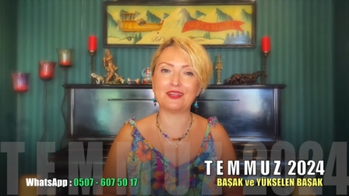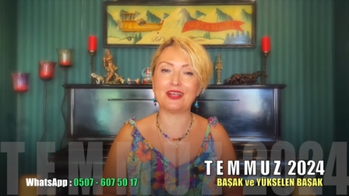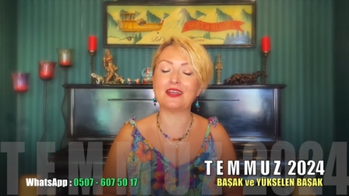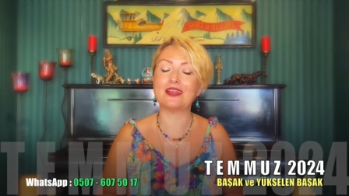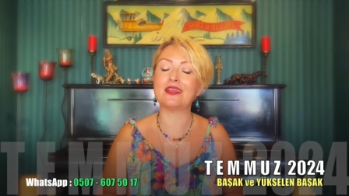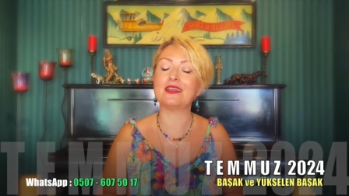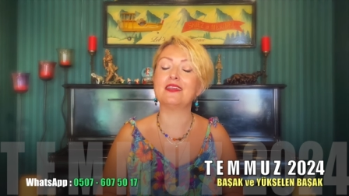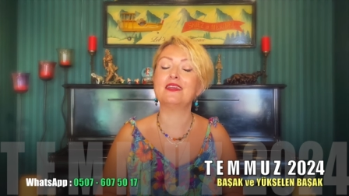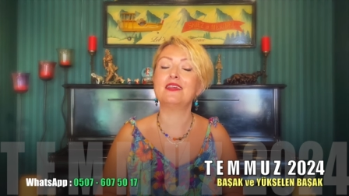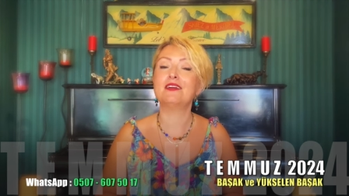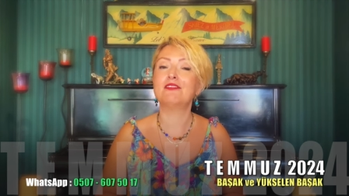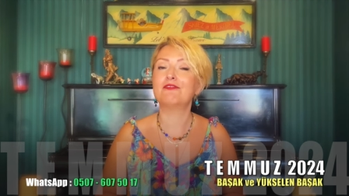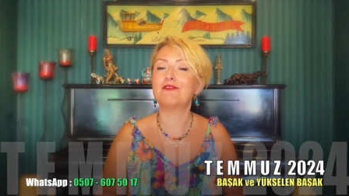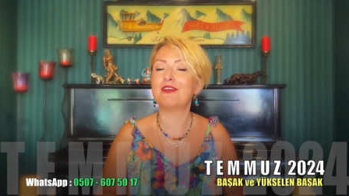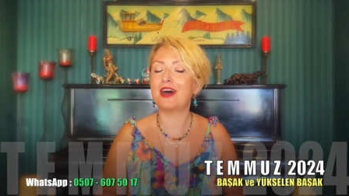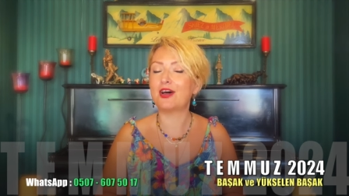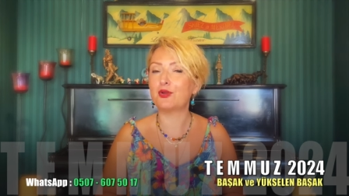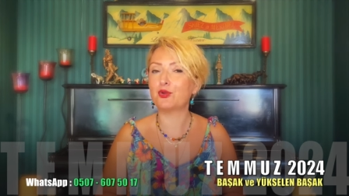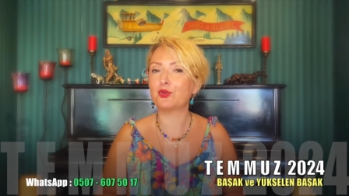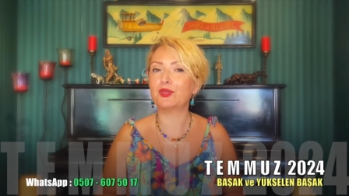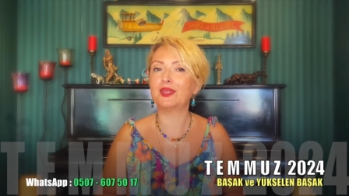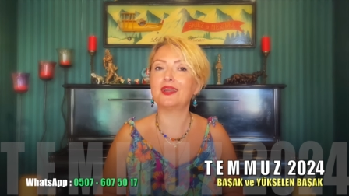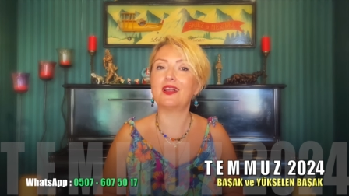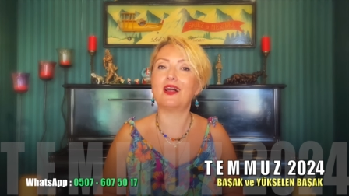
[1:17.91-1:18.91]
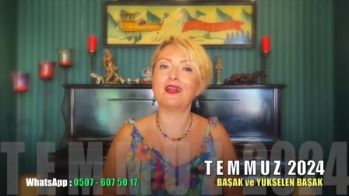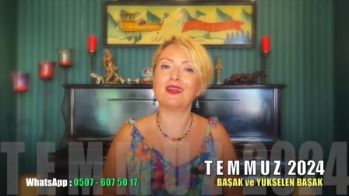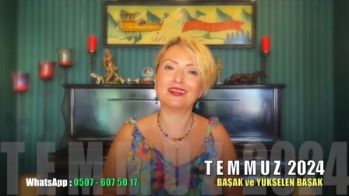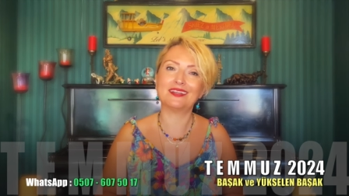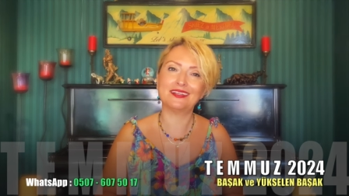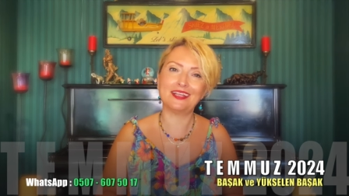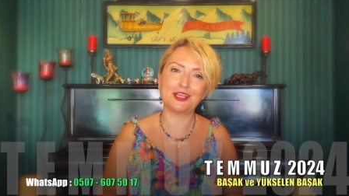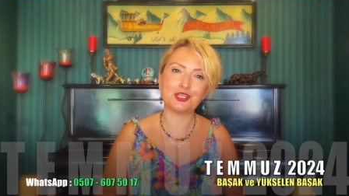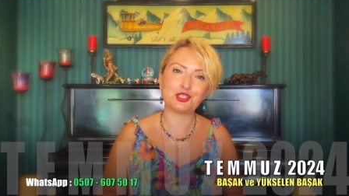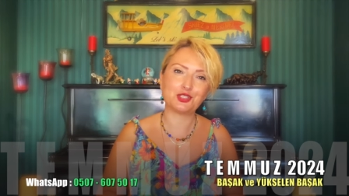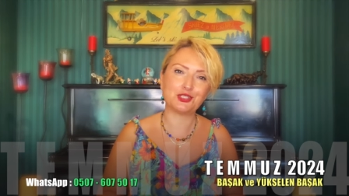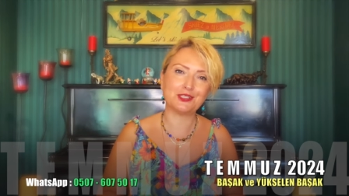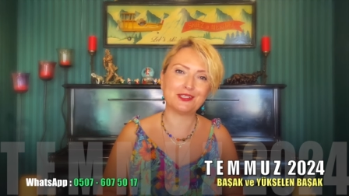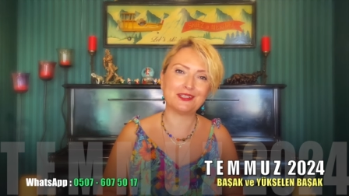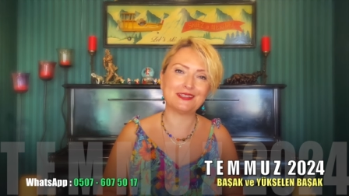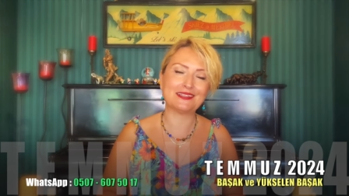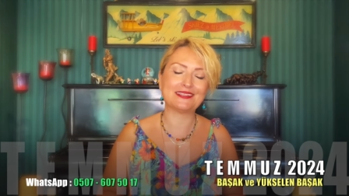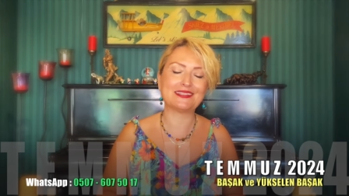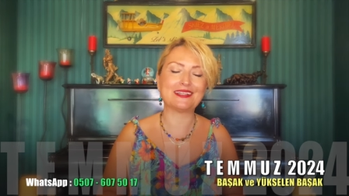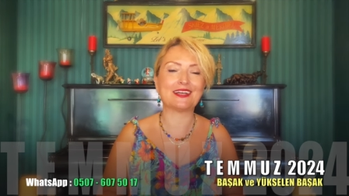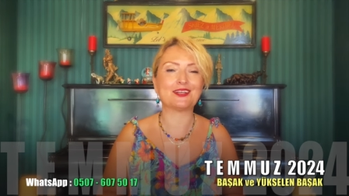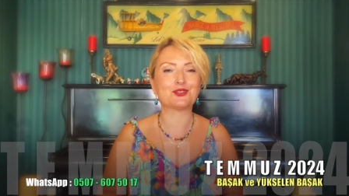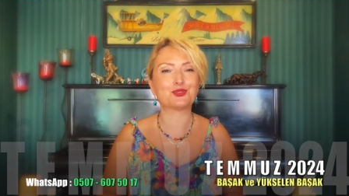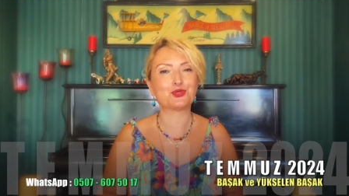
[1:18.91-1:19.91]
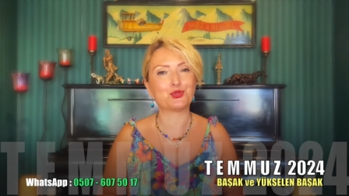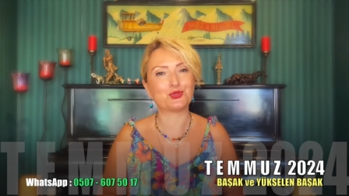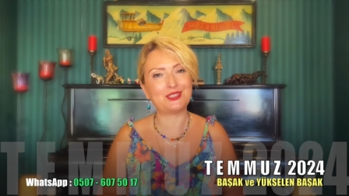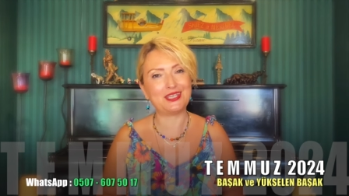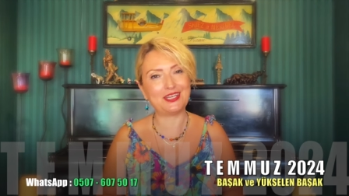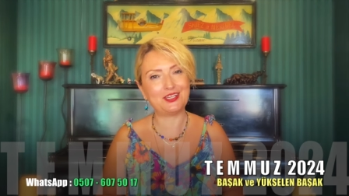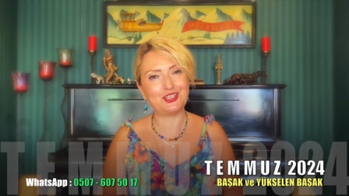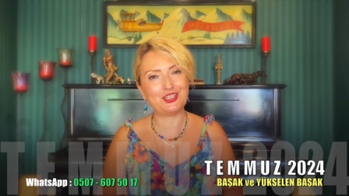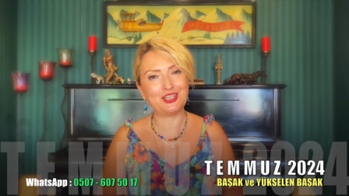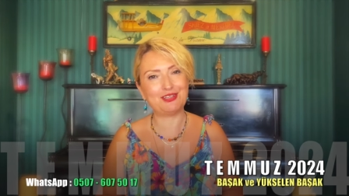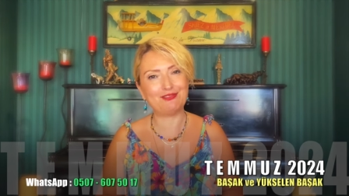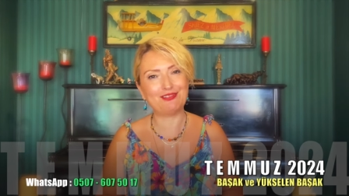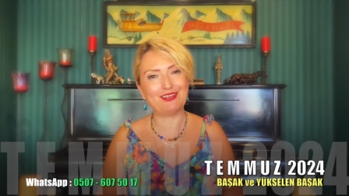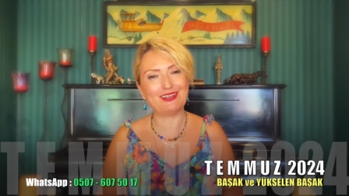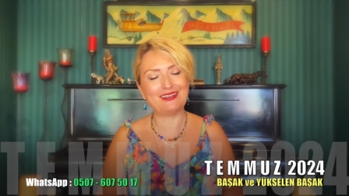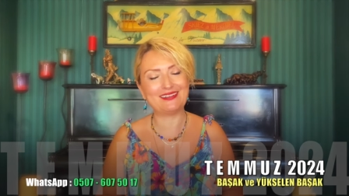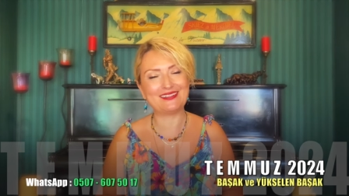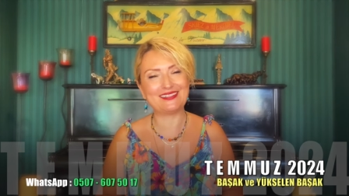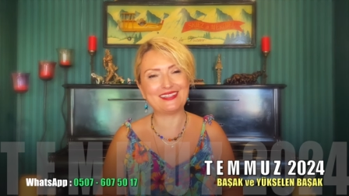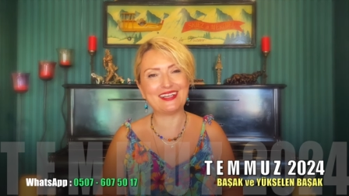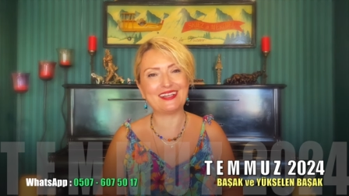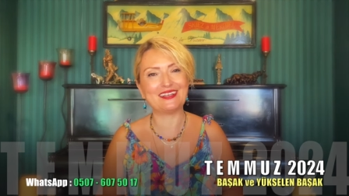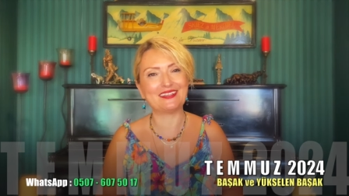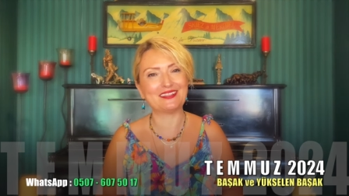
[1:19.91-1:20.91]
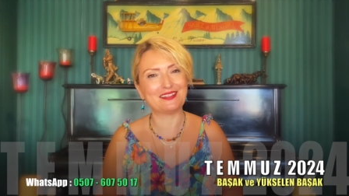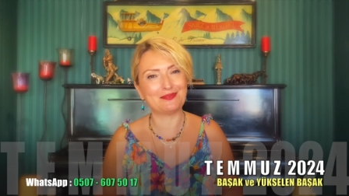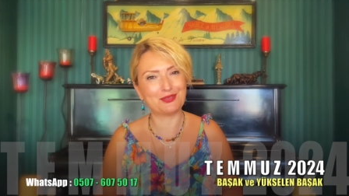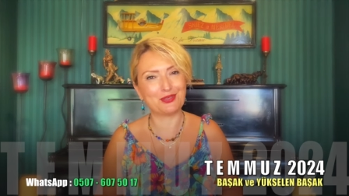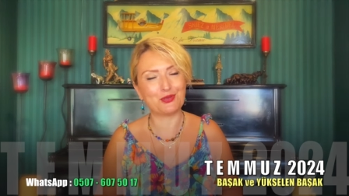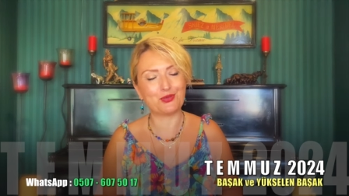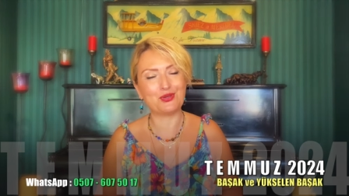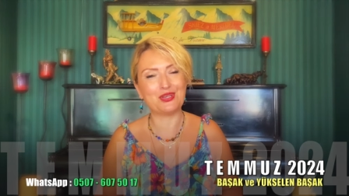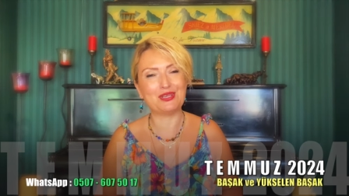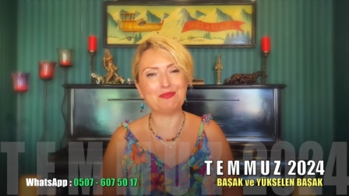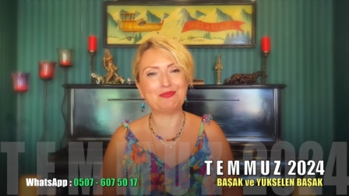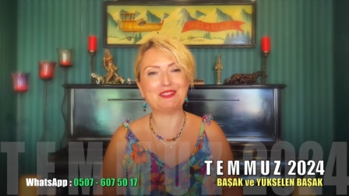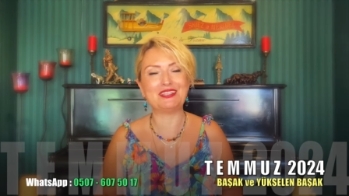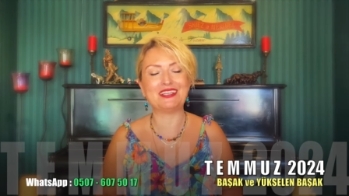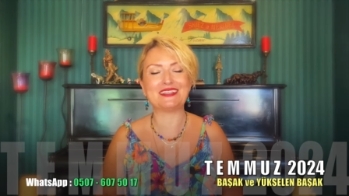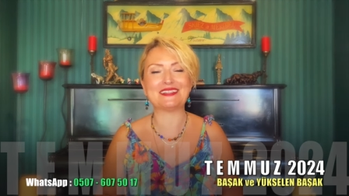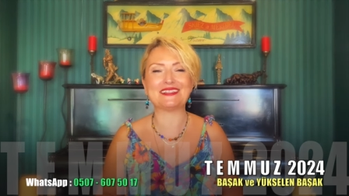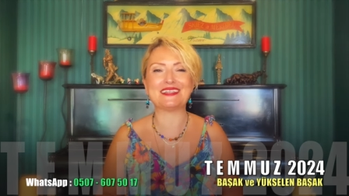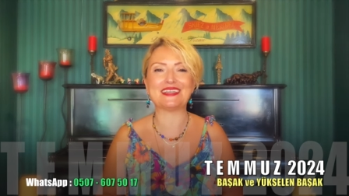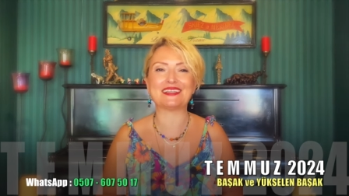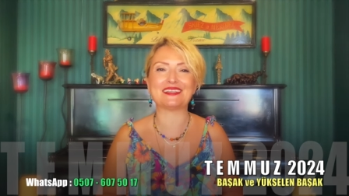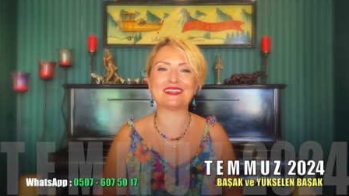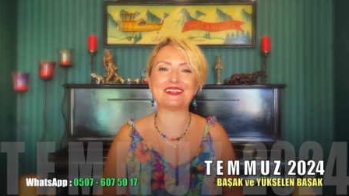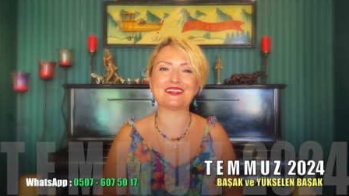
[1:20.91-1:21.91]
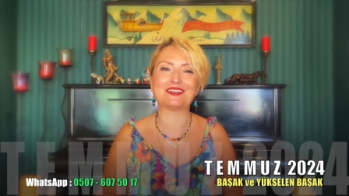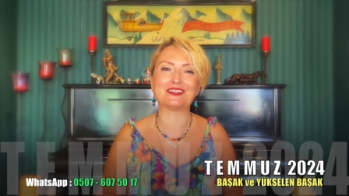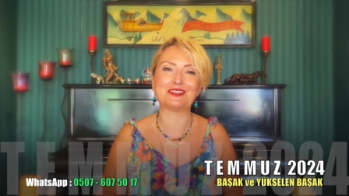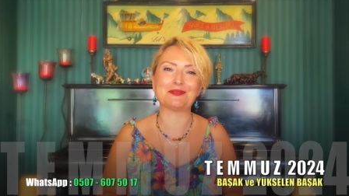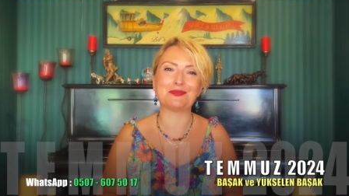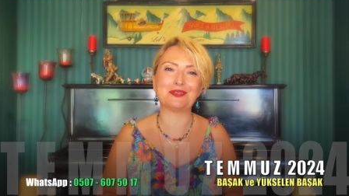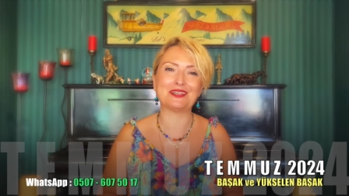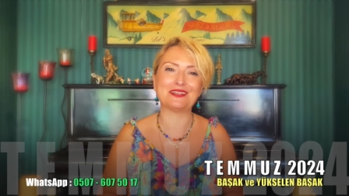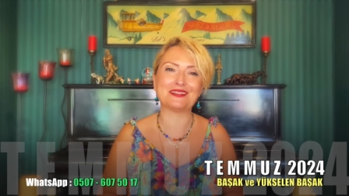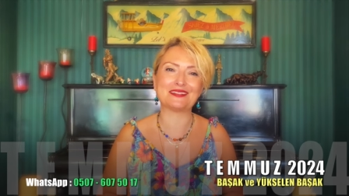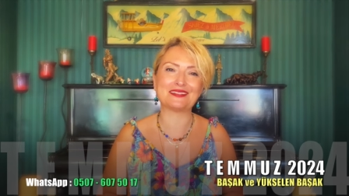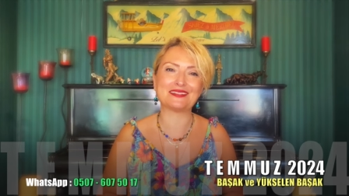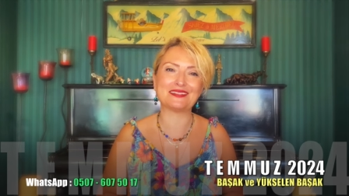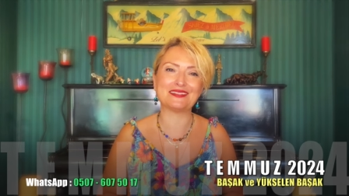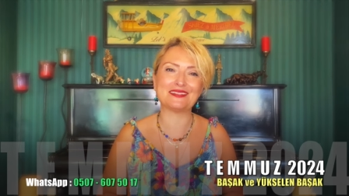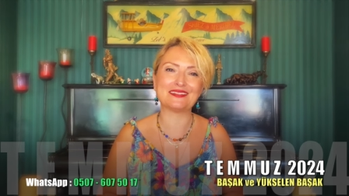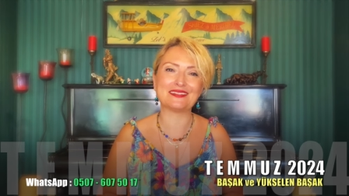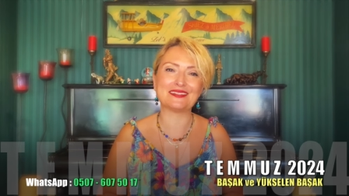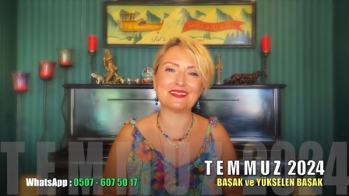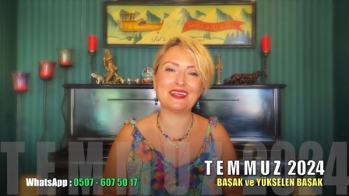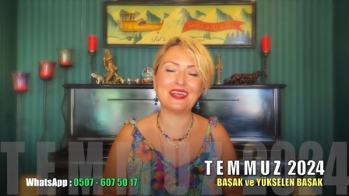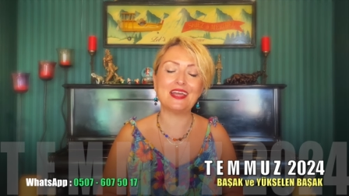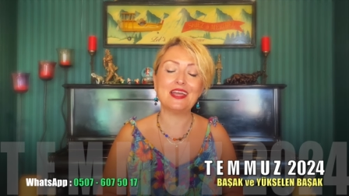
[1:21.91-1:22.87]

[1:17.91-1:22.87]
Yani var olan arkadaşlarınızdan, sosyal çevrenizden de tabii ki önemli destekler alabilirsiniz.